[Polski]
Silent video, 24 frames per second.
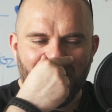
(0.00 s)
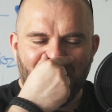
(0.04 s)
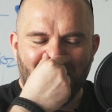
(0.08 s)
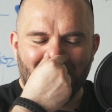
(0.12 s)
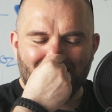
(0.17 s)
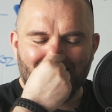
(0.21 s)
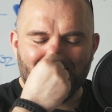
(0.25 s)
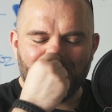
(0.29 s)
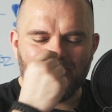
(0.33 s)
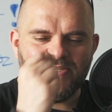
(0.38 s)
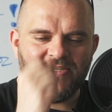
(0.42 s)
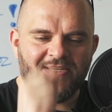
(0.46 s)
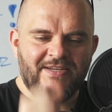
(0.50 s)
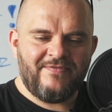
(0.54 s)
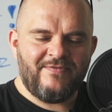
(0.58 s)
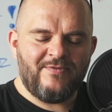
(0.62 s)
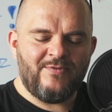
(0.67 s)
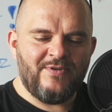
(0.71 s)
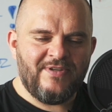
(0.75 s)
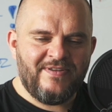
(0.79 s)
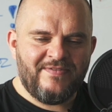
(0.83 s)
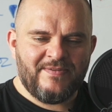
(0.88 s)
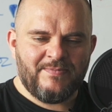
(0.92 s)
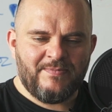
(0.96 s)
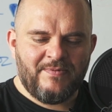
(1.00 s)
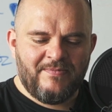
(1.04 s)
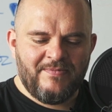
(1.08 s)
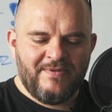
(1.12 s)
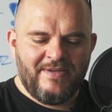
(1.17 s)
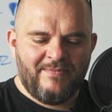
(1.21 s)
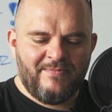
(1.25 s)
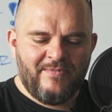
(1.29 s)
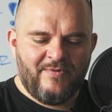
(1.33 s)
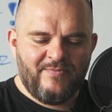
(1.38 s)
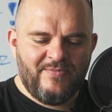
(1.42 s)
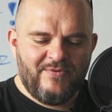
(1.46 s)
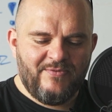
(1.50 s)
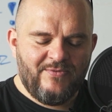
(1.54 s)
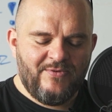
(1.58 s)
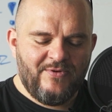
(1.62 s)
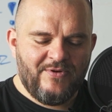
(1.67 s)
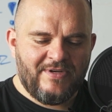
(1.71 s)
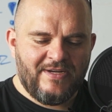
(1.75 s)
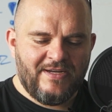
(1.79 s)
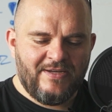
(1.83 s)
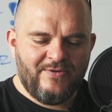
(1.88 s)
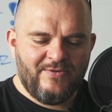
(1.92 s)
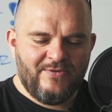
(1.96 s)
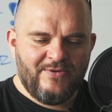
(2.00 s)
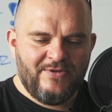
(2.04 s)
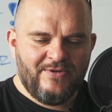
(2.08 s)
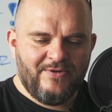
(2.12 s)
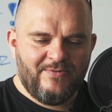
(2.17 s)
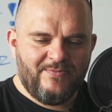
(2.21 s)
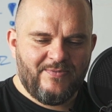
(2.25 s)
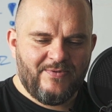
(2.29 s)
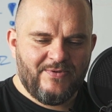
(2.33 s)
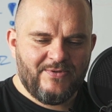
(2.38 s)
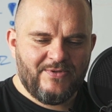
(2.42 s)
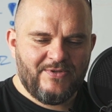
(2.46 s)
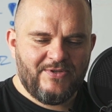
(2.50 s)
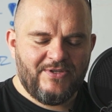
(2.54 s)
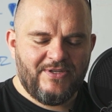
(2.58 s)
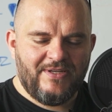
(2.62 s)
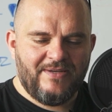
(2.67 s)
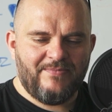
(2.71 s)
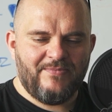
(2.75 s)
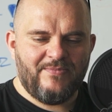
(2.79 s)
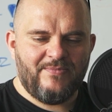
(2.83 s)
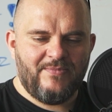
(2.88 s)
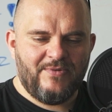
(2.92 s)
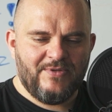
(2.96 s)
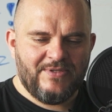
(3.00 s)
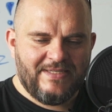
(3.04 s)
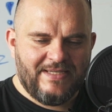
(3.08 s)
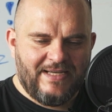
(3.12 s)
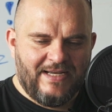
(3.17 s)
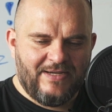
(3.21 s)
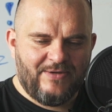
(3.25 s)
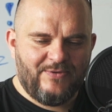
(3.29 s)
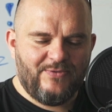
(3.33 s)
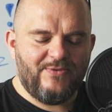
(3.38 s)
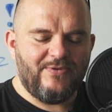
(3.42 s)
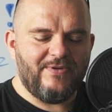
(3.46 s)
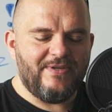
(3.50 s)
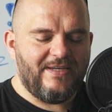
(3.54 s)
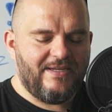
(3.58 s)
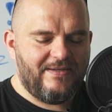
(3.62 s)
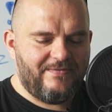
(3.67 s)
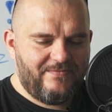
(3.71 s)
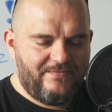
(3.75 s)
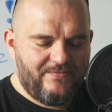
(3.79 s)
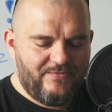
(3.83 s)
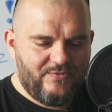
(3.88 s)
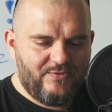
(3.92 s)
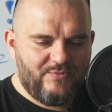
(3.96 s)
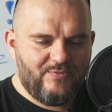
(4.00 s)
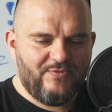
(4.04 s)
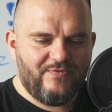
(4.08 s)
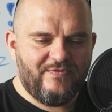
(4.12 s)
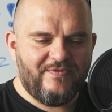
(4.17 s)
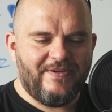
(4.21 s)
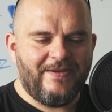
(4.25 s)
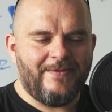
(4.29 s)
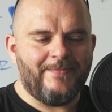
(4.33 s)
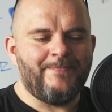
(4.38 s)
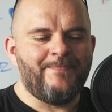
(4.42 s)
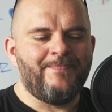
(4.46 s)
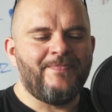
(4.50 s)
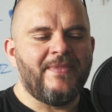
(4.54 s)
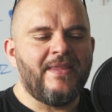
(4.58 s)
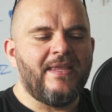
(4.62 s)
A dlaczego ja w ogóle wspomniałem o Biłgoraju i o pośle Bosaku? Ja już mówię.